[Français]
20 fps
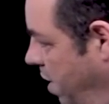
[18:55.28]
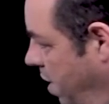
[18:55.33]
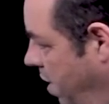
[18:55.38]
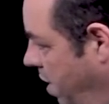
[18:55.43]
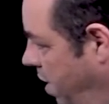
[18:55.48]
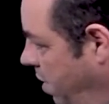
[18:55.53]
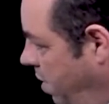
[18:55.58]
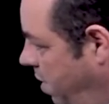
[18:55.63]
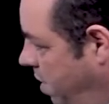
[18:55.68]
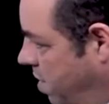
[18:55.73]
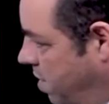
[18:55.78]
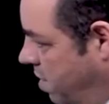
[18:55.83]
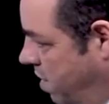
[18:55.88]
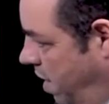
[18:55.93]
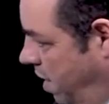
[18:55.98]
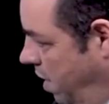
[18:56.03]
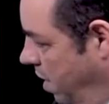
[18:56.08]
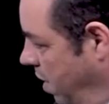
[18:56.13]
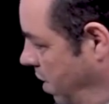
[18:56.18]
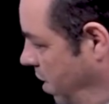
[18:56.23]
qui
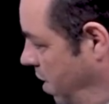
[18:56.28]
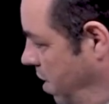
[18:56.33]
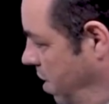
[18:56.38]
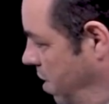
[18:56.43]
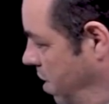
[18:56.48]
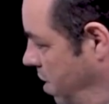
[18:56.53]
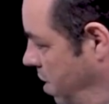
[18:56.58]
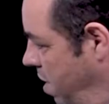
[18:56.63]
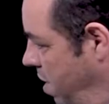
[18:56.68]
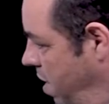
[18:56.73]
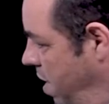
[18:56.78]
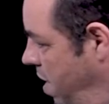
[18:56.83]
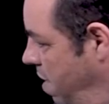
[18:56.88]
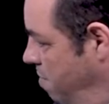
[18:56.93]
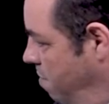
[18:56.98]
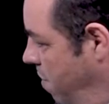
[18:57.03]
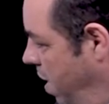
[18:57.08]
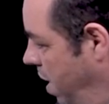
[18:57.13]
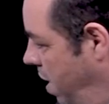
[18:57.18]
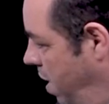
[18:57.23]
distinguent les
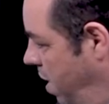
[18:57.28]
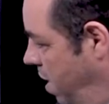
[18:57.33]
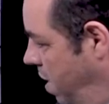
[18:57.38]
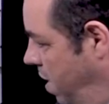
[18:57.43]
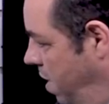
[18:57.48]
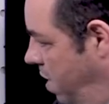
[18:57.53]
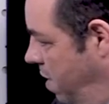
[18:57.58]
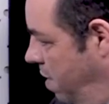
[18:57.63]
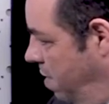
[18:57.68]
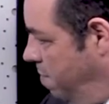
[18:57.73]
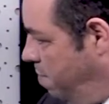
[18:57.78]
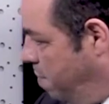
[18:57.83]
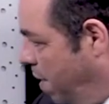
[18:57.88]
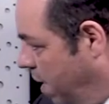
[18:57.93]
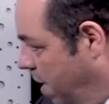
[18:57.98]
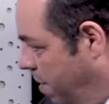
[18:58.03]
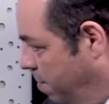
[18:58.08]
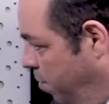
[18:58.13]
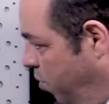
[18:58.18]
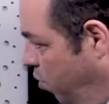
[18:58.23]
mâles par
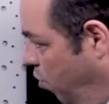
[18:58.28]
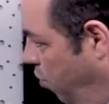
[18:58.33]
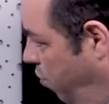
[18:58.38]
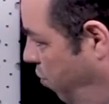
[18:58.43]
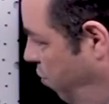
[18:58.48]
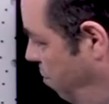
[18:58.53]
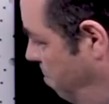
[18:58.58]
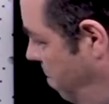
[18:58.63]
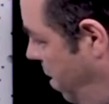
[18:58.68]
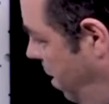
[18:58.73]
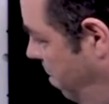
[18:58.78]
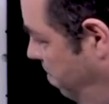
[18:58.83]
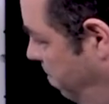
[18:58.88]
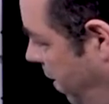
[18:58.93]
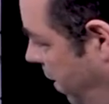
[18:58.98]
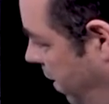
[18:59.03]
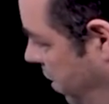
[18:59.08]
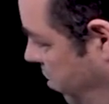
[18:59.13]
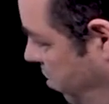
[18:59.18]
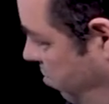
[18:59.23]
rapport aux femelles.
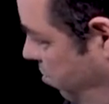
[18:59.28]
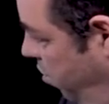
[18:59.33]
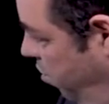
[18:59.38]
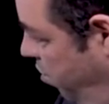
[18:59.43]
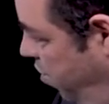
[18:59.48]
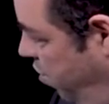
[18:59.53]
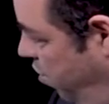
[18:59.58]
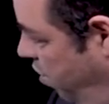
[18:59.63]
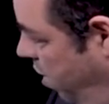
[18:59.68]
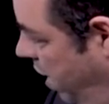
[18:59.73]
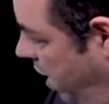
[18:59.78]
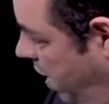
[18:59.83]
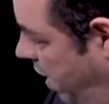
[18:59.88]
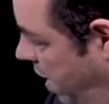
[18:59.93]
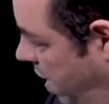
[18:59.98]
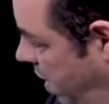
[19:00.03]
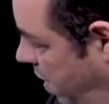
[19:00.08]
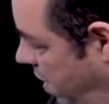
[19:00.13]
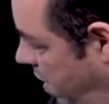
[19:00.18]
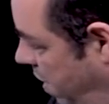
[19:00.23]
Par exemple, dans ce
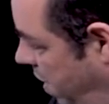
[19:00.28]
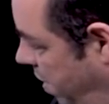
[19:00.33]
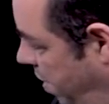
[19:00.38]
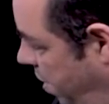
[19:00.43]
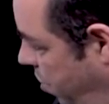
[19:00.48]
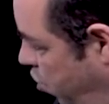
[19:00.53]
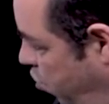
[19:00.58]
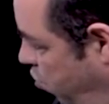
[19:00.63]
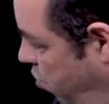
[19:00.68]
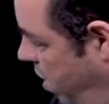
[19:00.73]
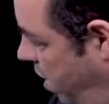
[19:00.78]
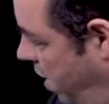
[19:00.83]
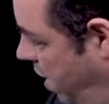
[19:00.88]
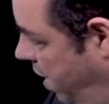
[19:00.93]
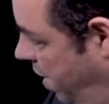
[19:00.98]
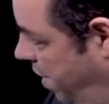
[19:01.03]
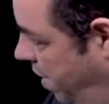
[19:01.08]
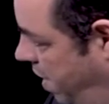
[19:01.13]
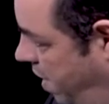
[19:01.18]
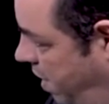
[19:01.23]
cas-là, la nageoire
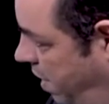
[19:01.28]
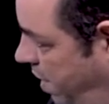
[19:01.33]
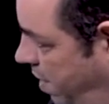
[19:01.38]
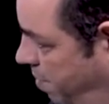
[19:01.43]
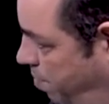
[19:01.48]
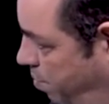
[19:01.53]
anale est